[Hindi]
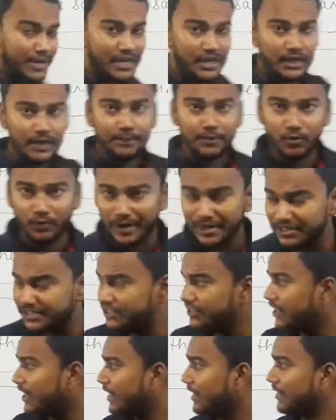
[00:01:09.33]
आपके लिए प्रोवाइड
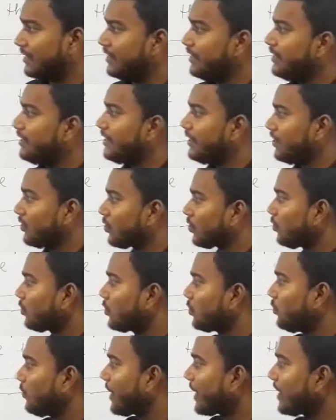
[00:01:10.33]
किया है
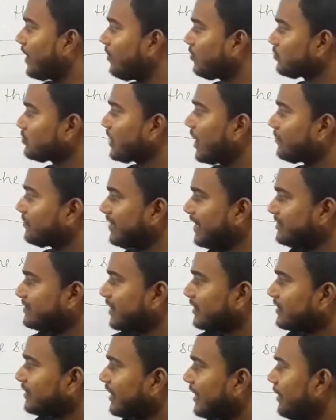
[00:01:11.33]
नोट टू अकाउंट्स आप देख
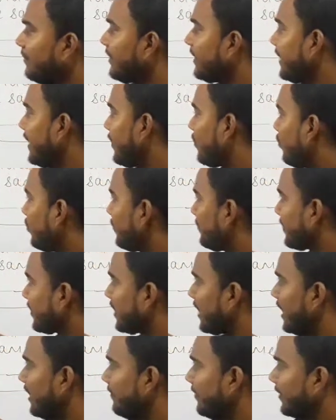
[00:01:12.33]
सकते हैं मैंने एक कॉलम
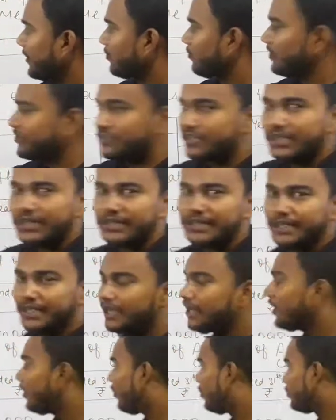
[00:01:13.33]
रखा है पार्टिकुलर्स के लिए